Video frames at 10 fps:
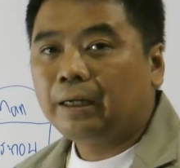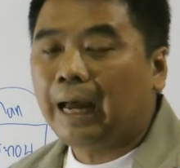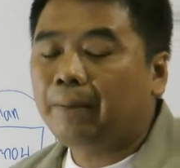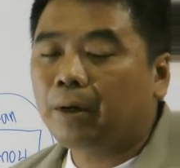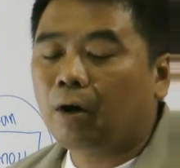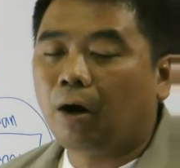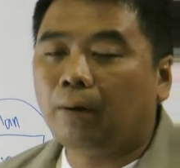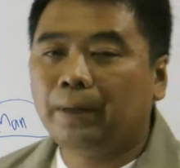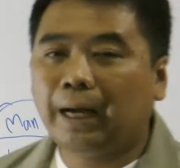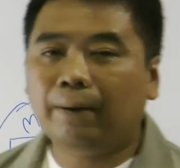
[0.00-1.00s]
การประกอ
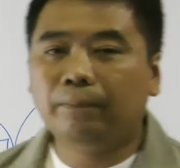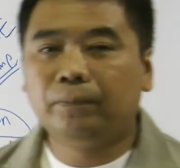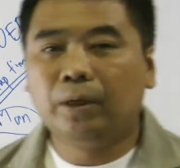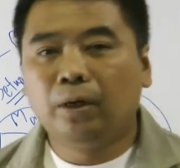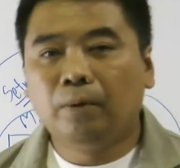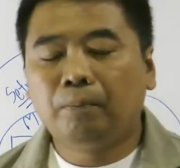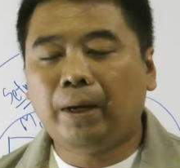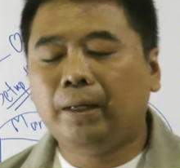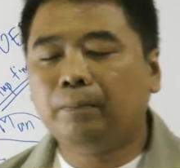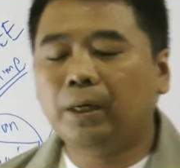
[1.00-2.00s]
บนะครับ
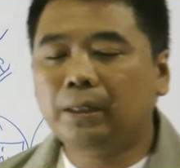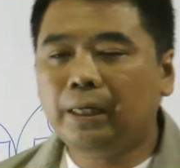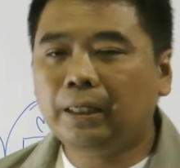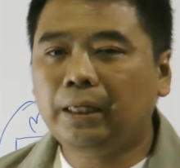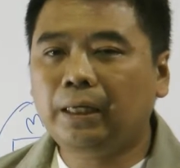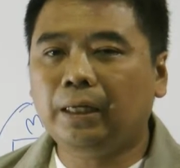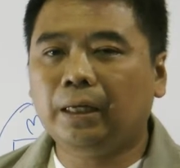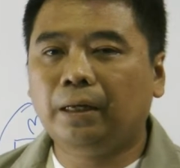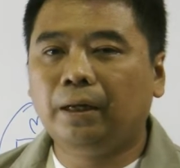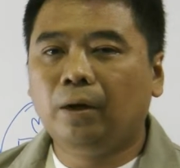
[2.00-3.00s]
เป็นพื้นที่ที่
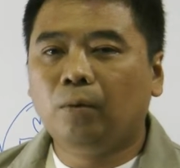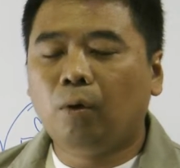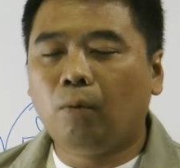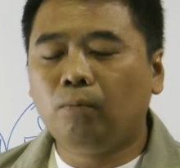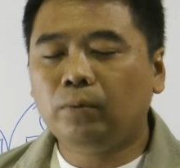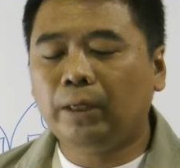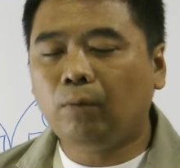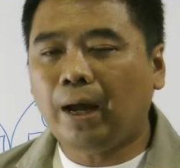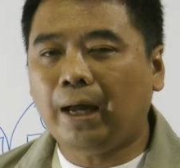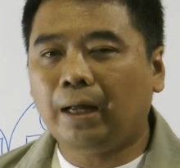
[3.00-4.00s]
ผมคิด
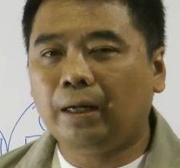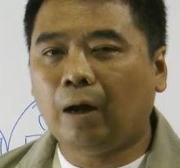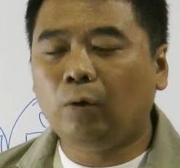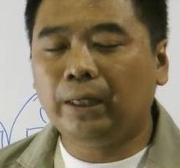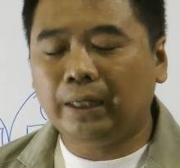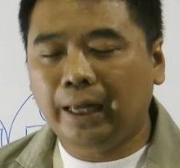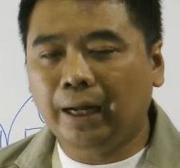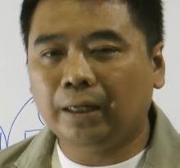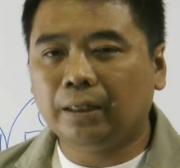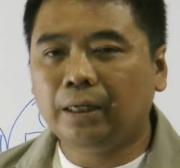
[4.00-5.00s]
ว่าเราหลีกเลี่ย
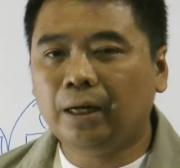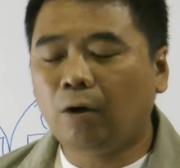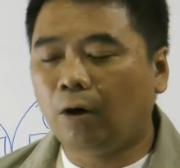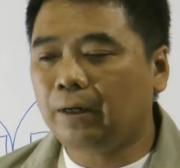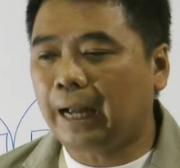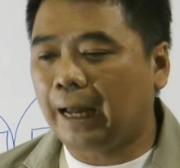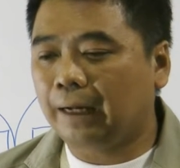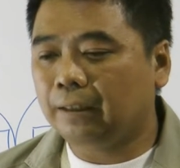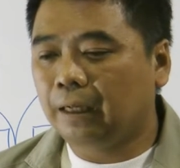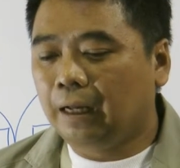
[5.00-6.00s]
ง เรื่องของการ
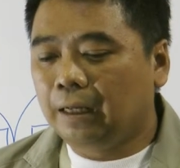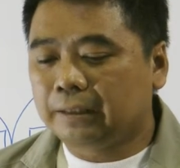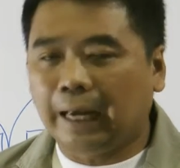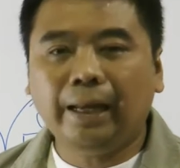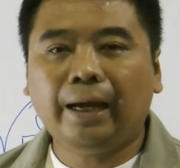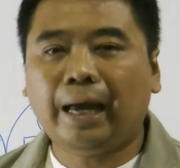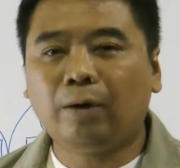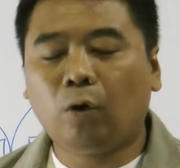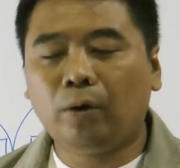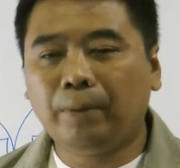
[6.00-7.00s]
ใช้แรงงาน
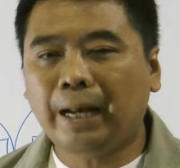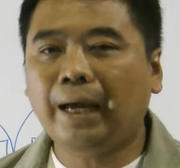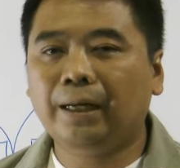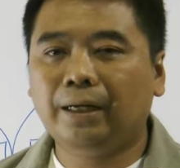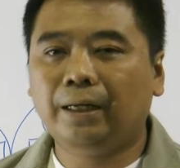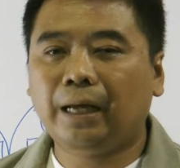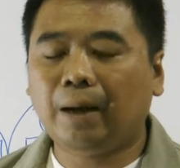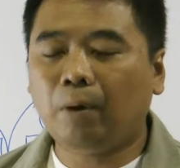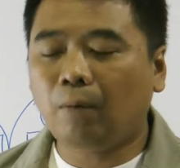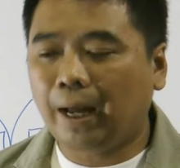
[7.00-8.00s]
คนไม่ได้เลยนะค
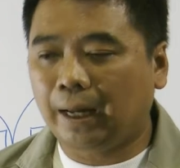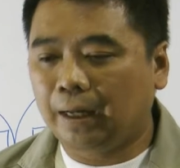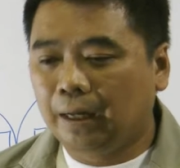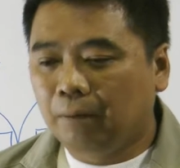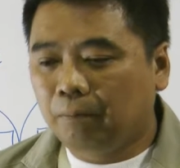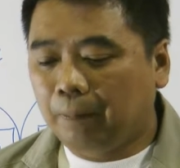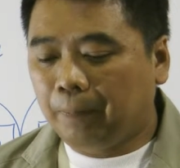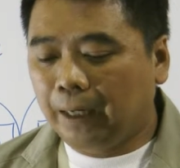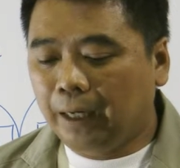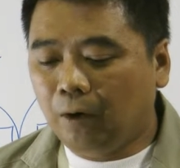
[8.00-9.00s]
รับ เพราะว่ามัน
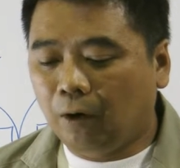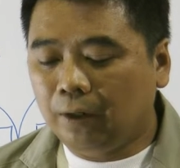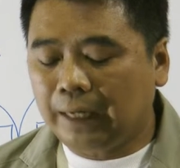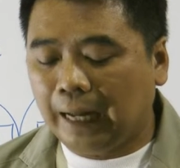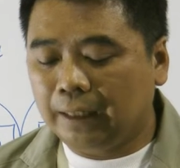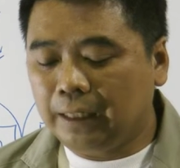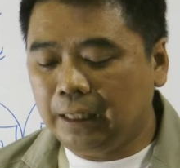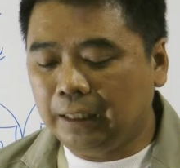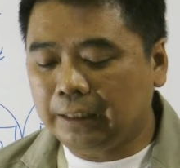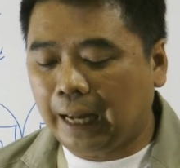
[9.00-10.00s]
เป็นเรื่องของการ
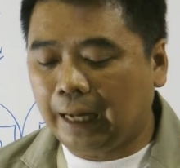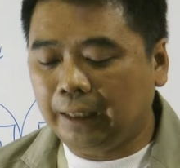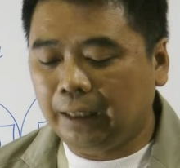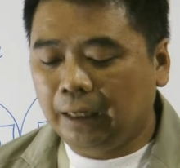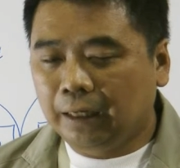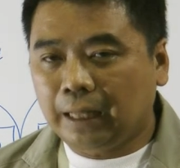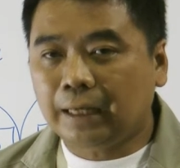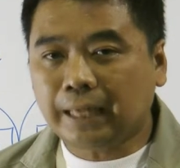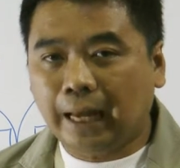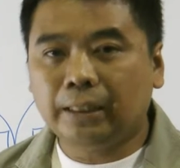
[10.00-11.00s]
ที่ใช้ทั
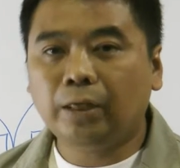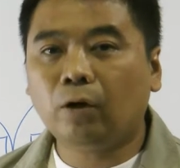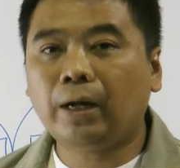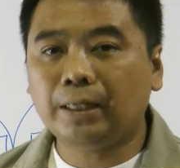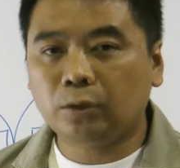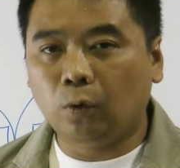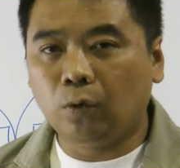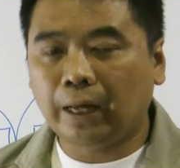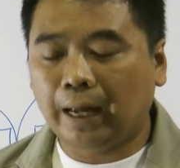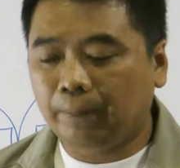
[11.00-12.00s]
กษะที่ค่อนข้างสูง
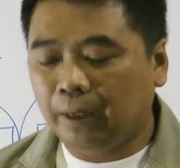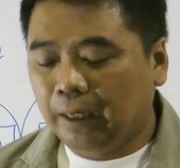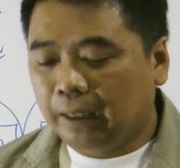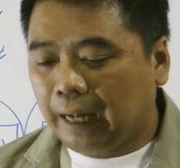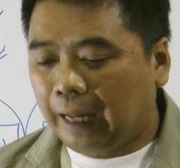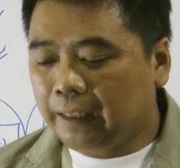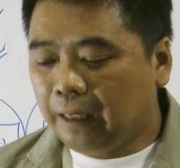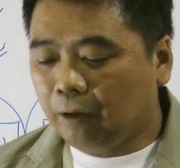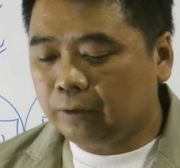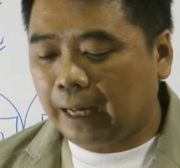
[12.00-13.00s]
นะครับ การที่
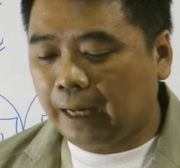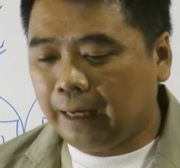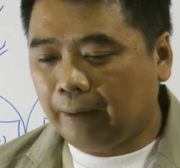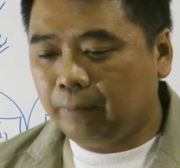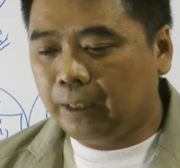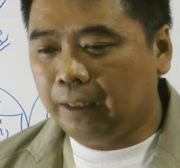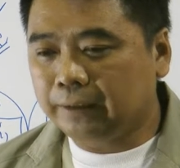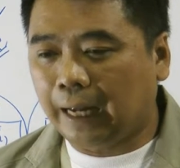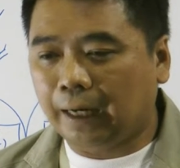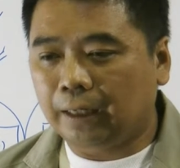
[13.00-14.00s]
เราจะนำเครื่อง
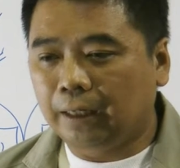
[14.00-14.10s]
จักร